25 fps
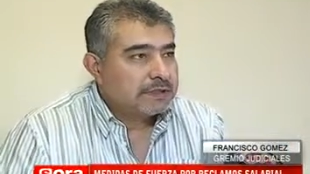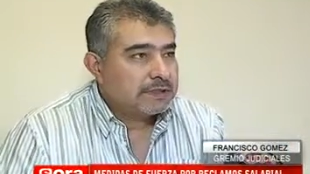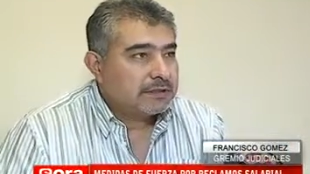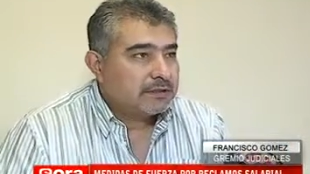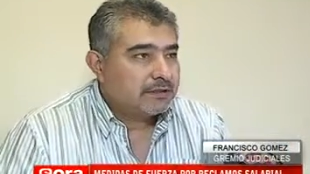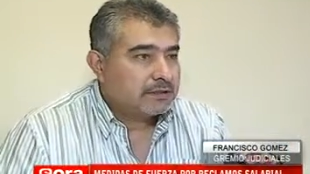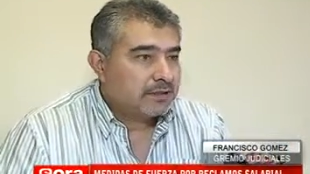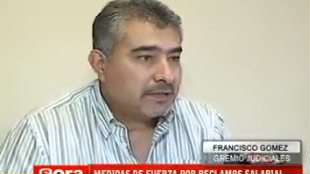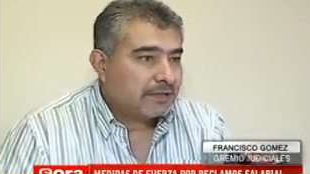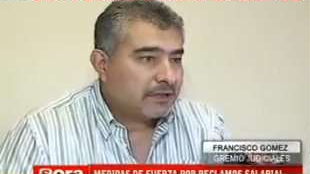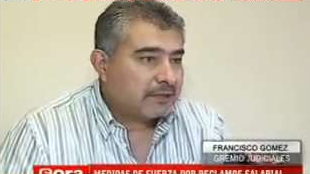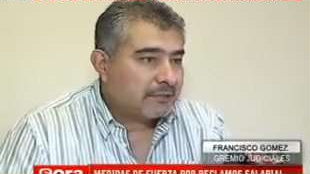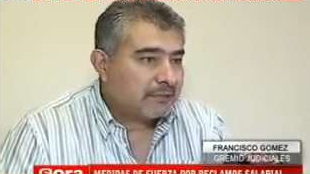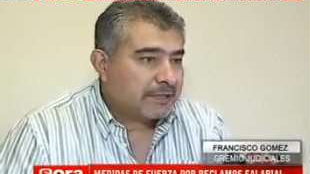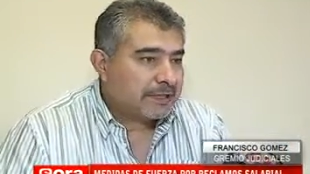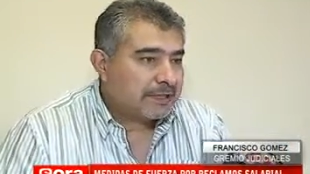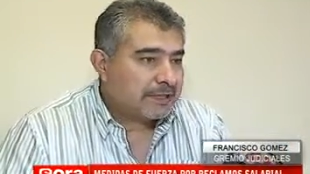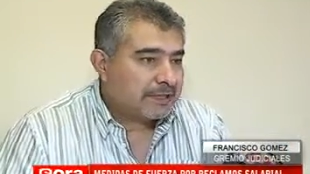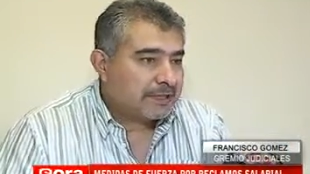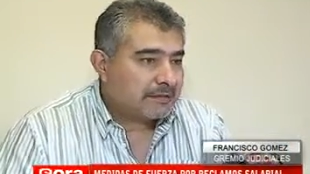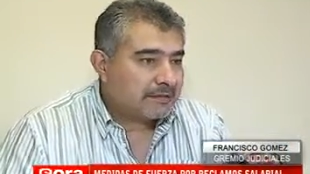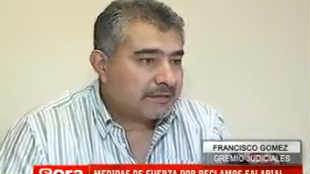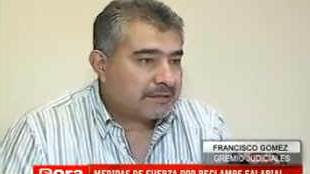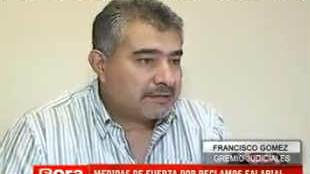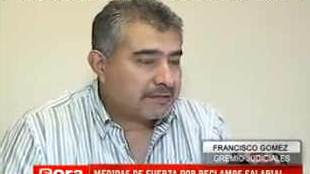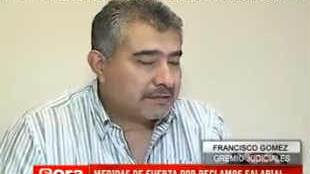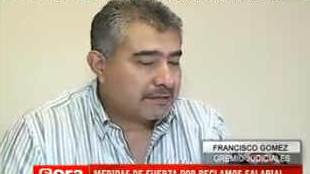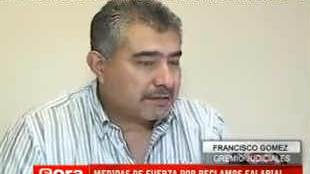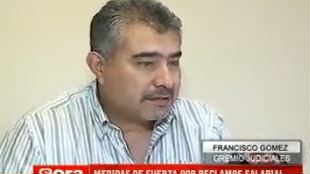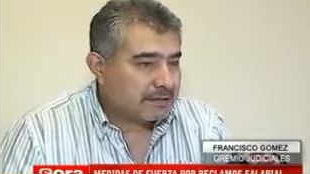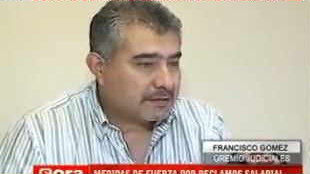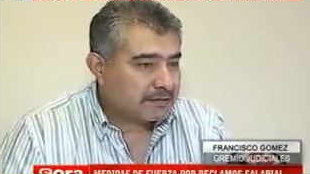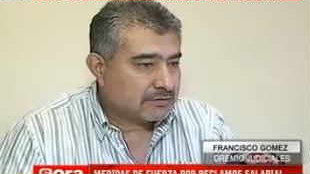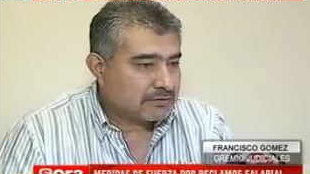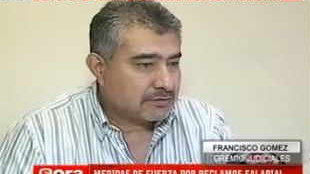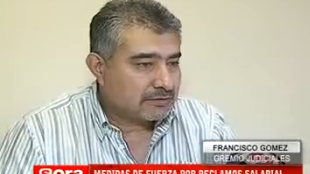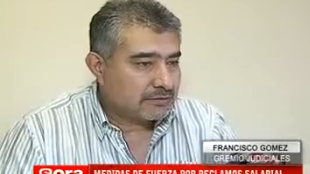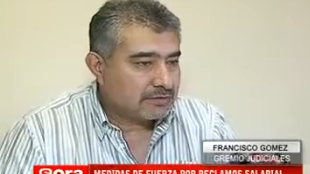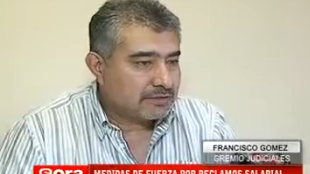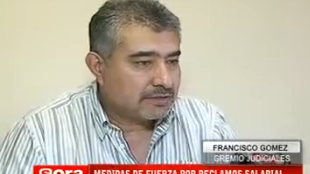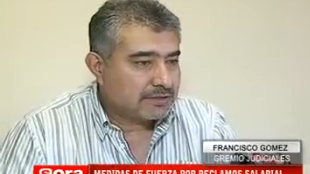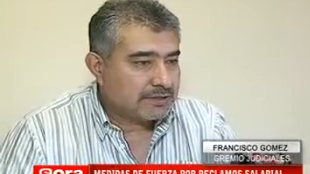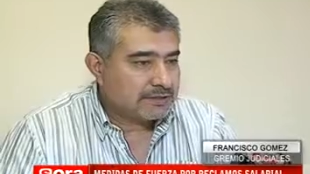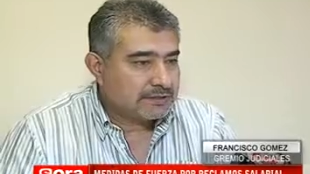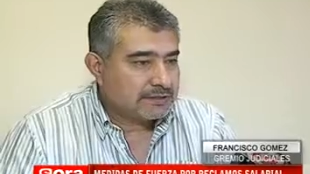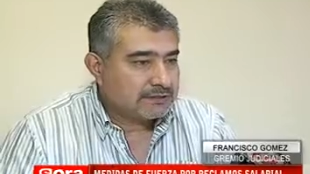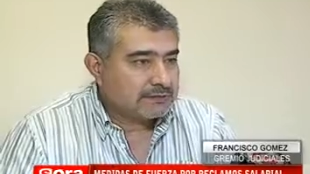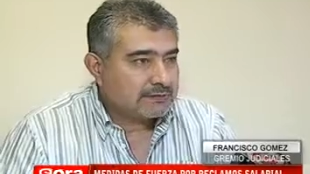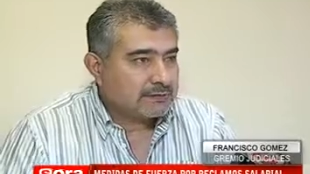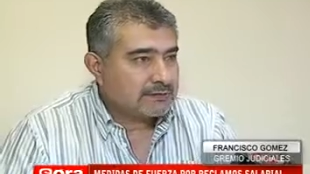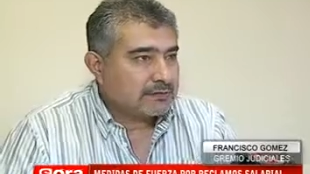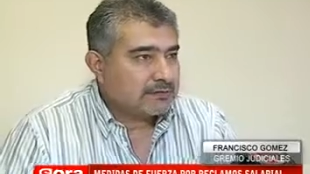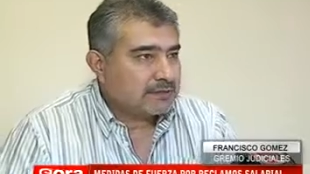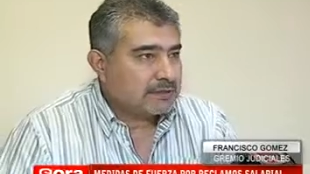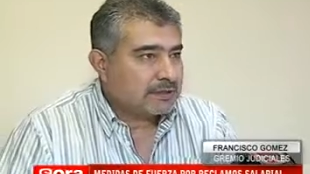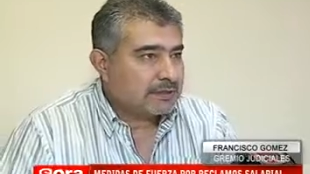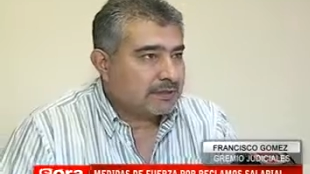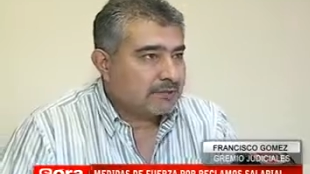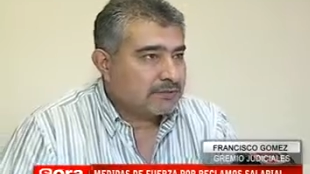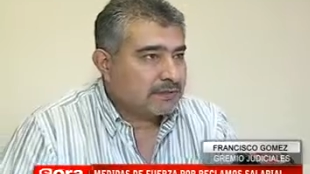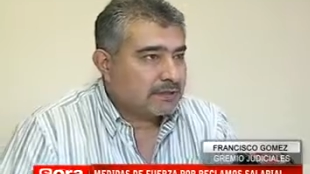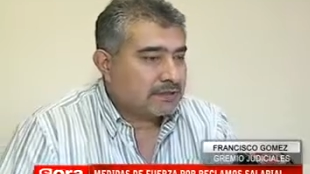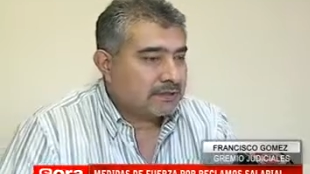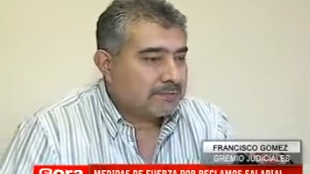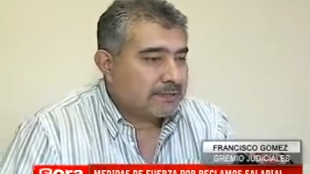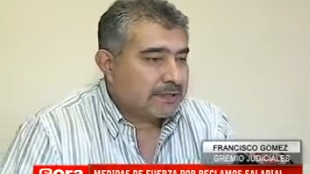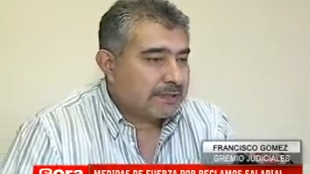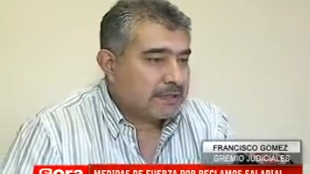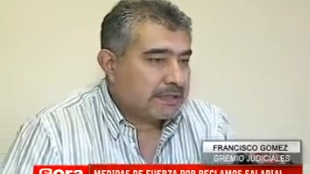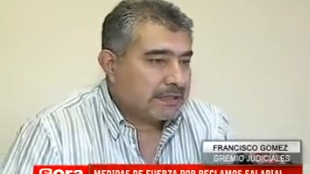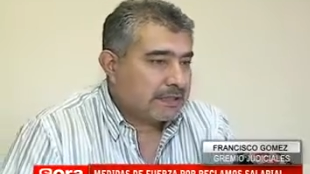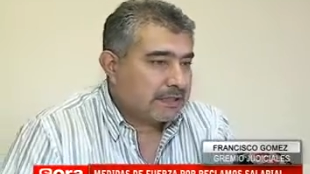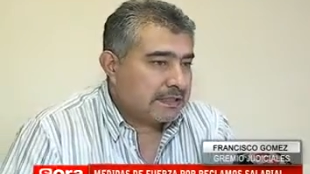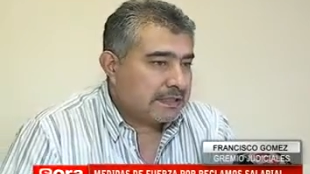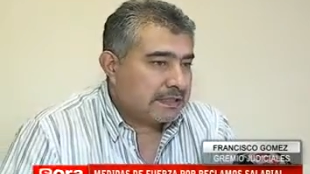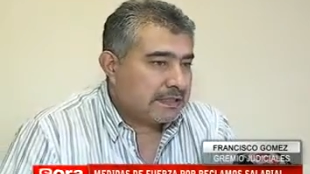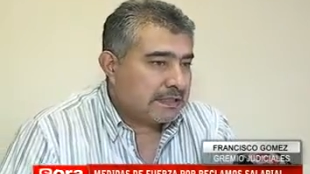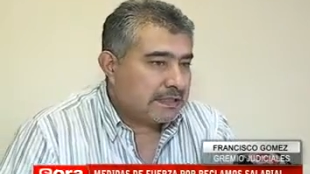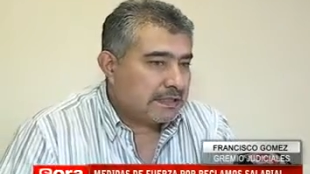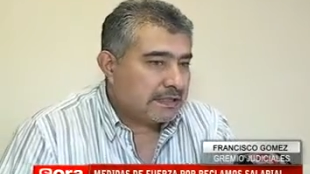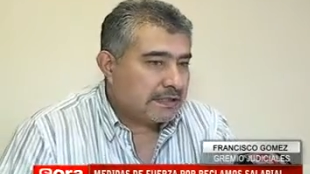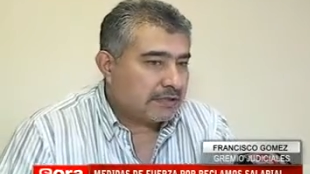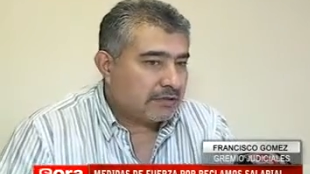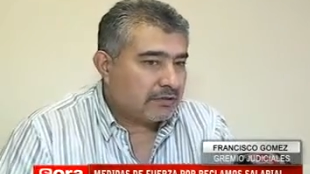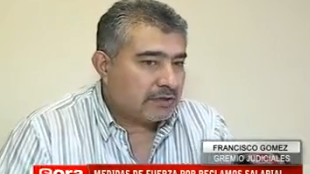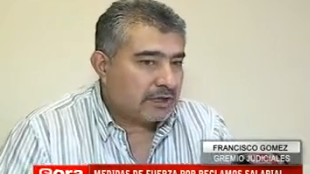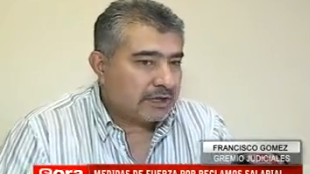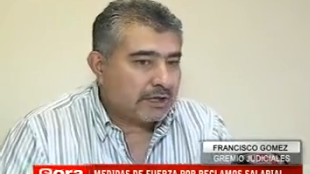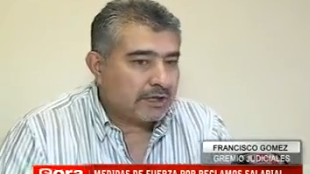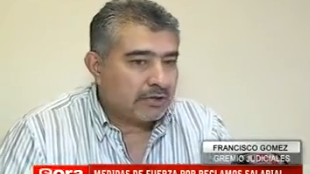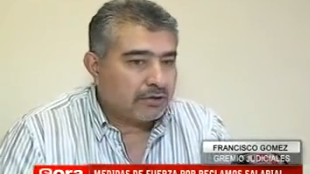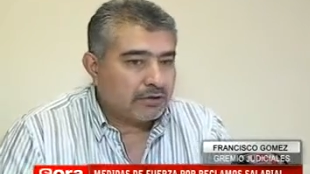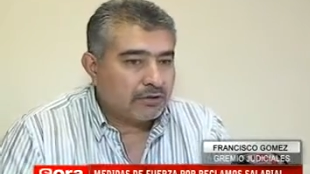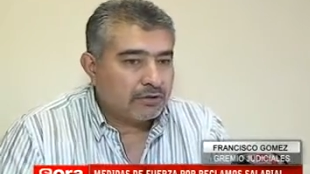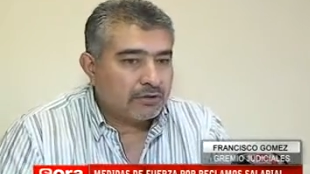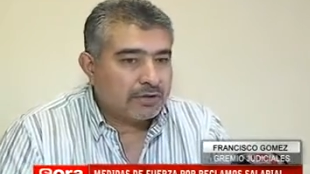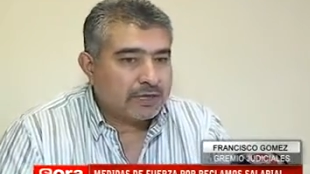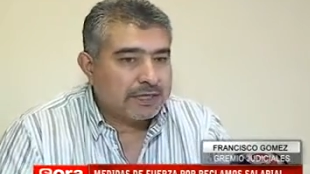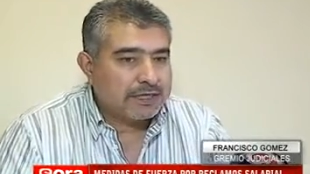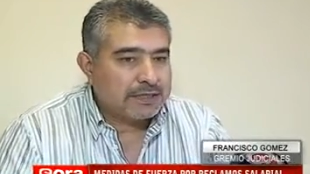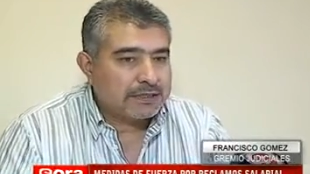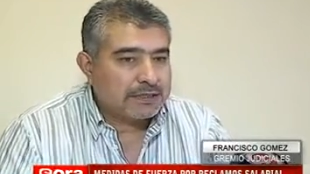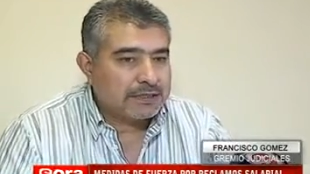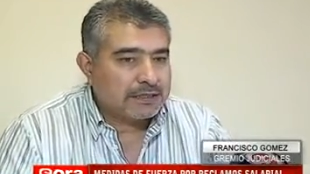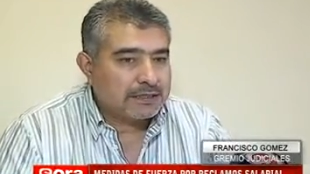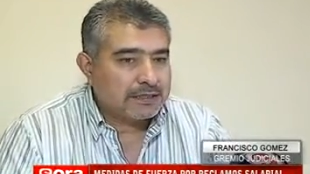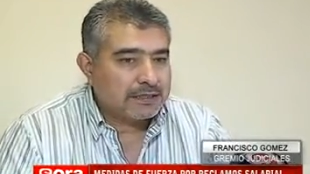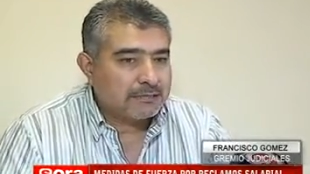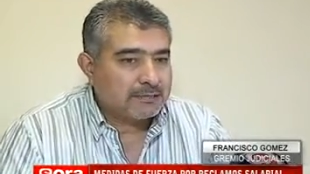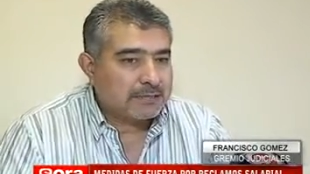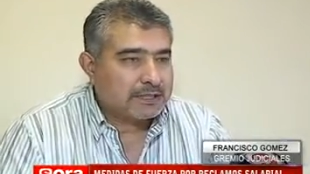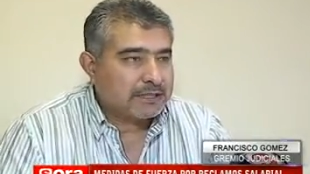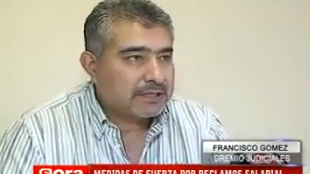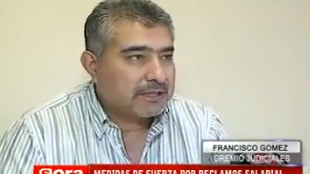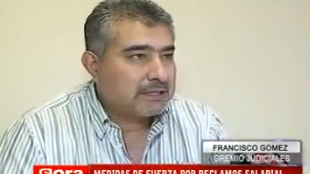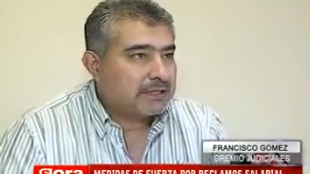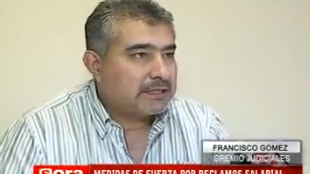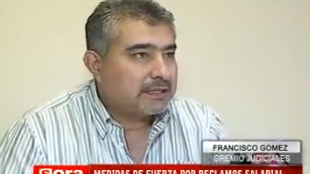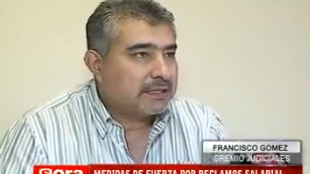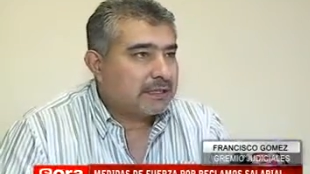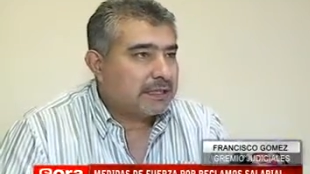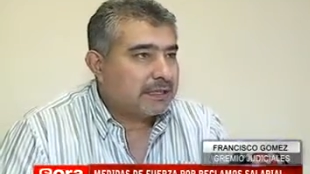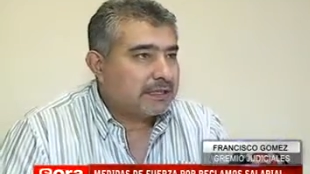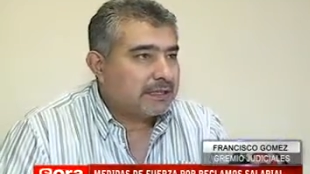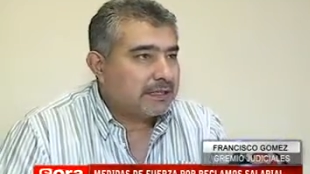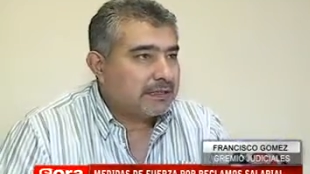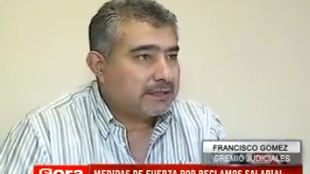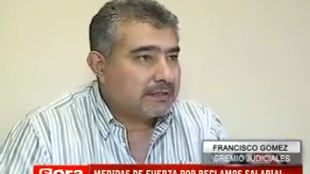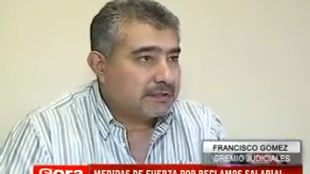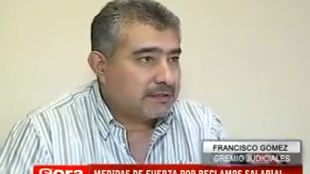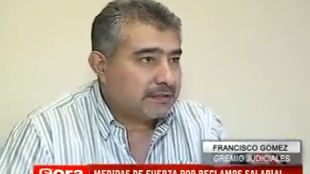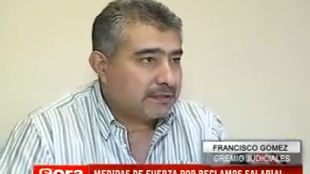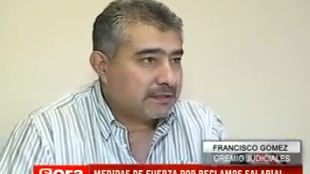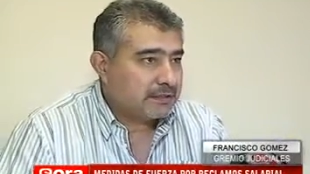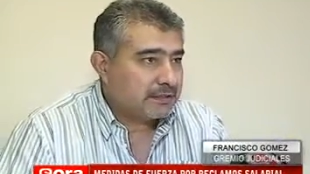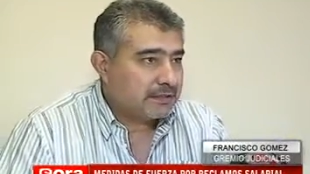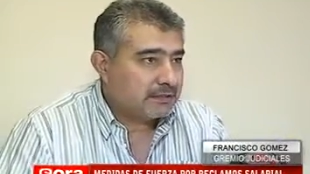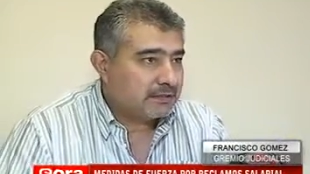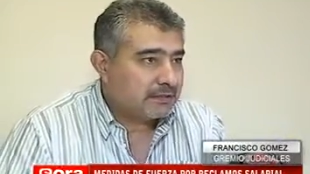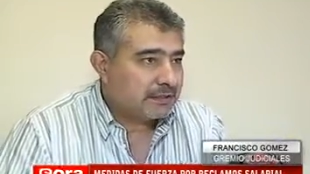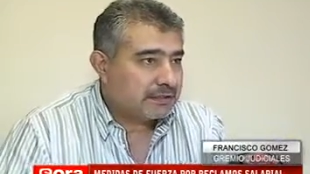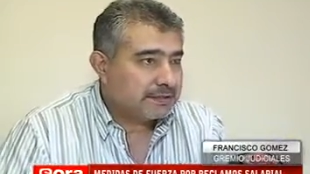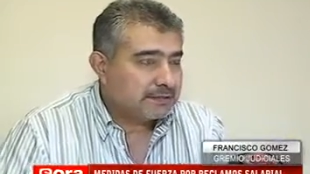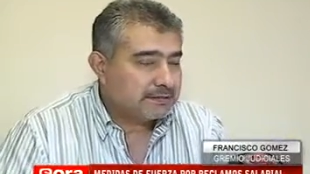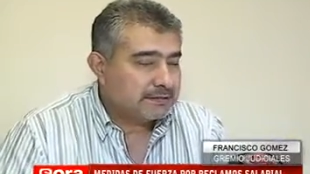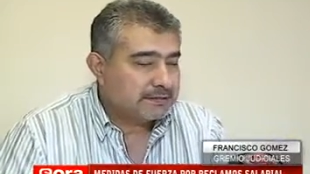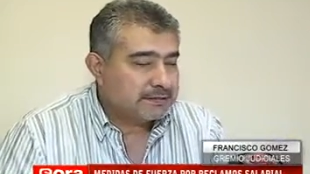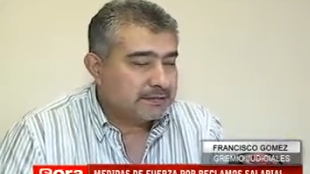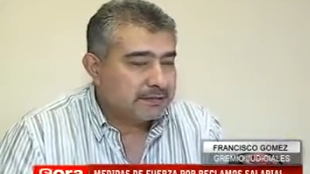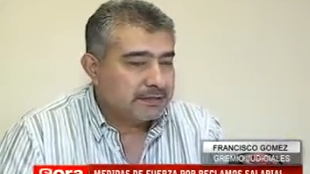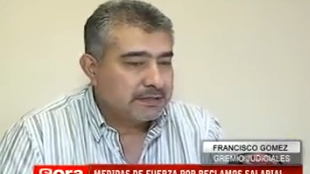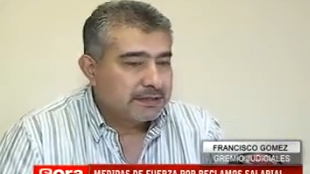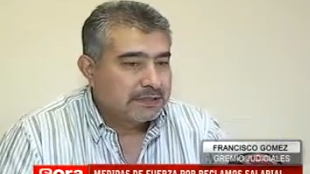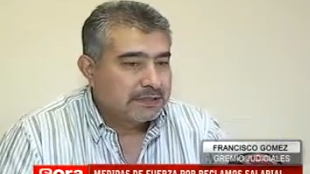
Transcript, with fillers: El horario de mañana va a ser de las 11, de las 11 de la mañana, y en el horario de la tarde a partir de las 17 horas.